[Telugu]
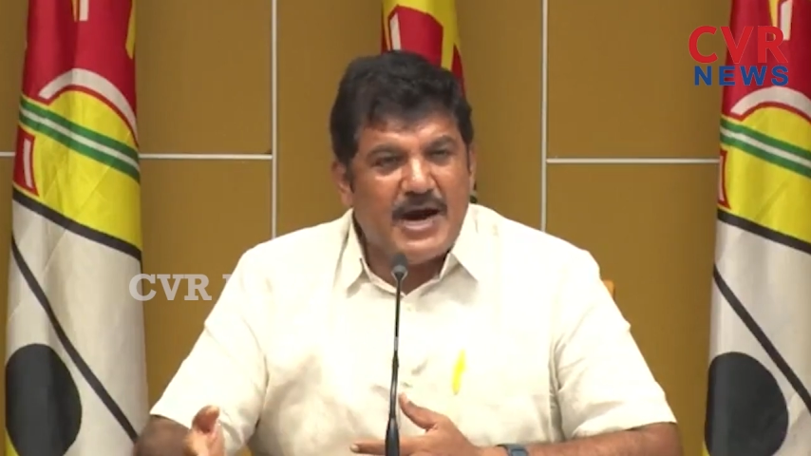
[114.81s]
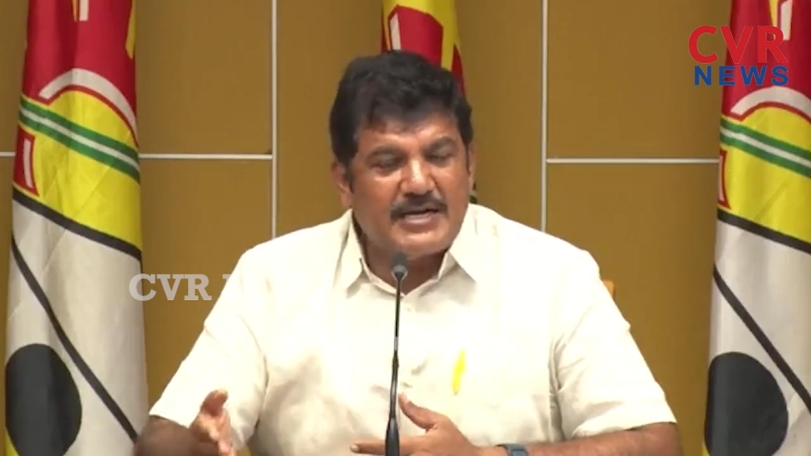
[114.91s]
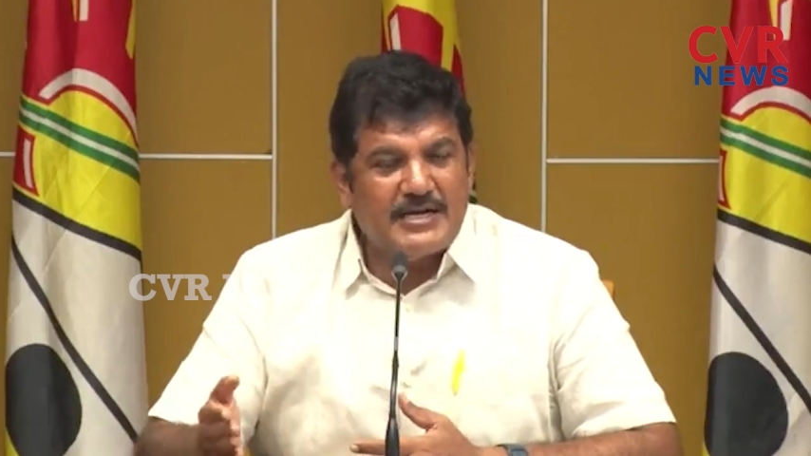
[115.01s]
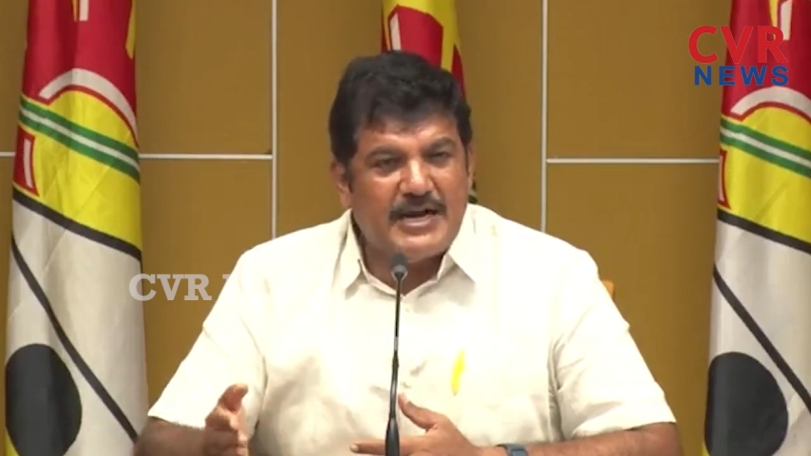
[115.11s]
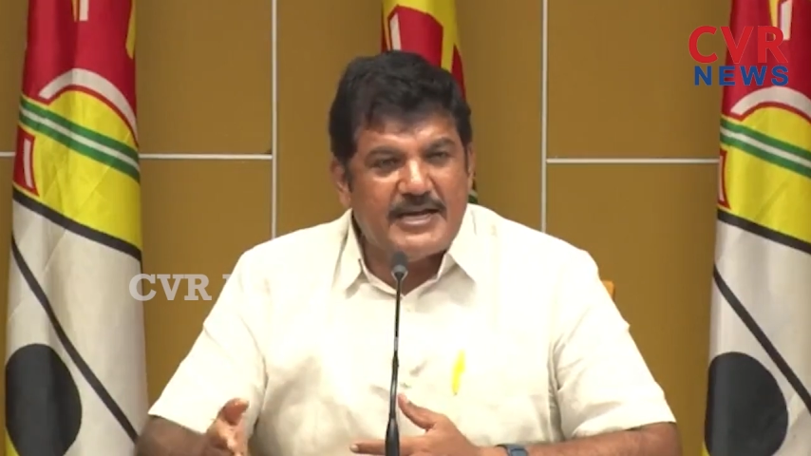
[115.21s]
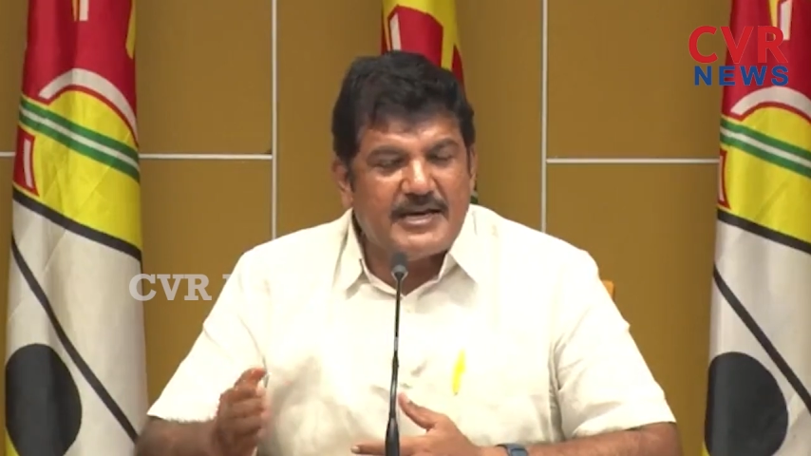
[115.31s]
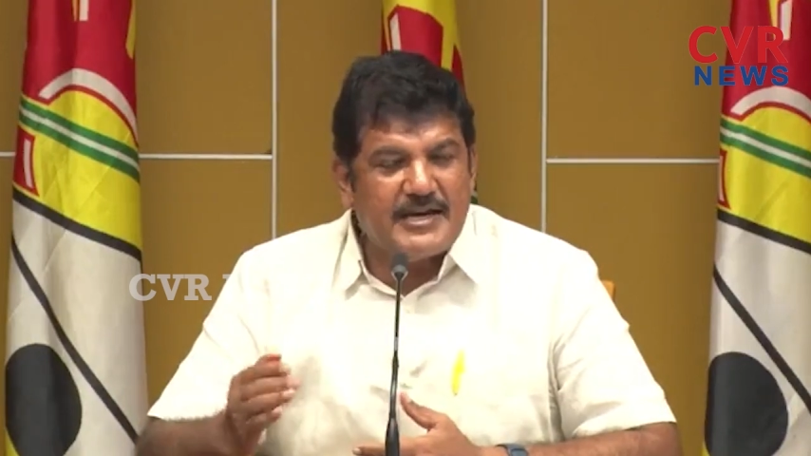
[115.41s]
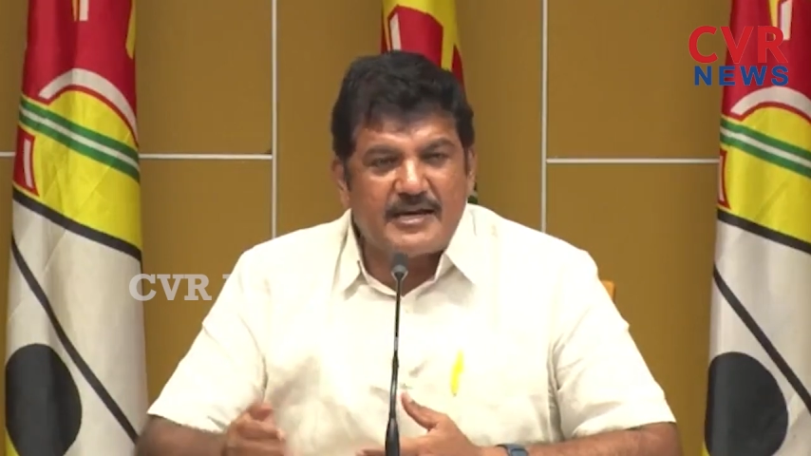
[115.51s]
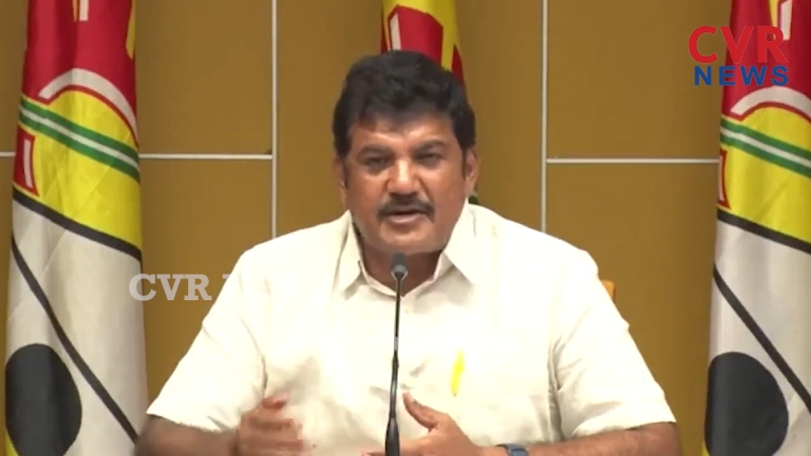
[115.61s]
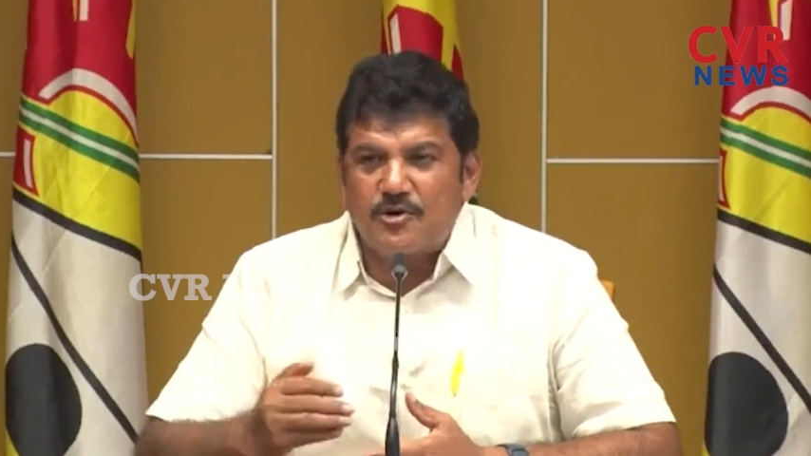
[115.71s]
భాగంగా
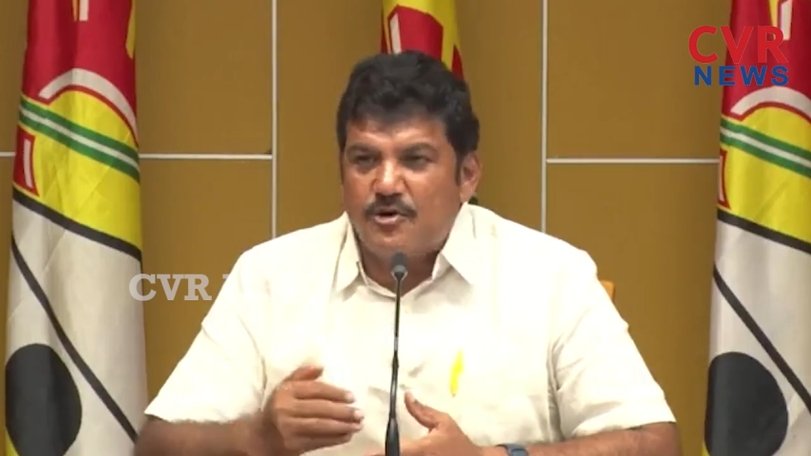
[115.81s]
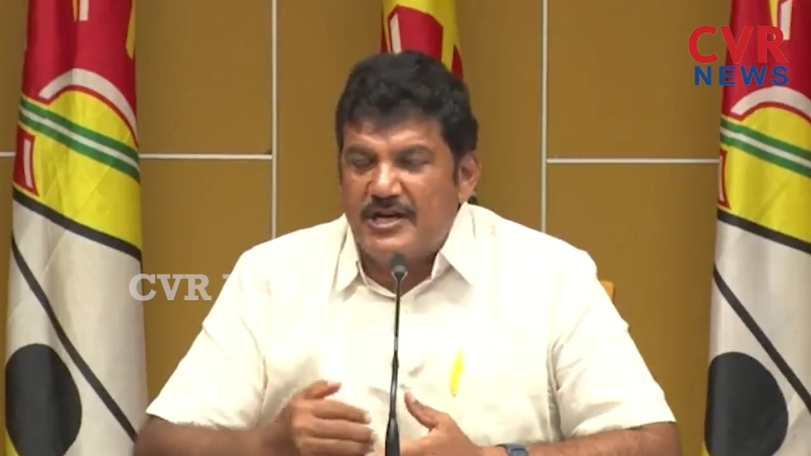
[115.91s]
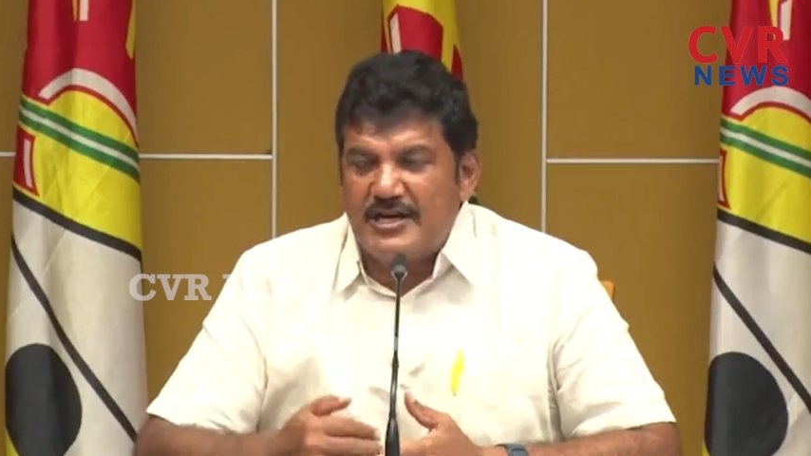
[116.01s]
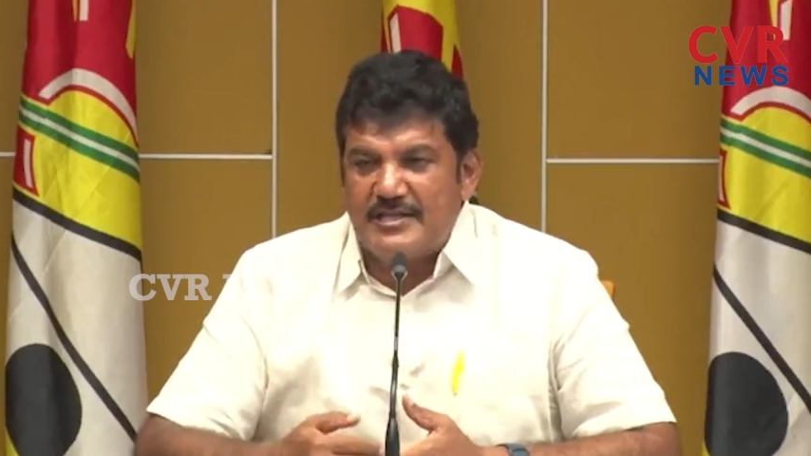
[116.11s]
ఇన్నర్ రింగ్ రోడ్డు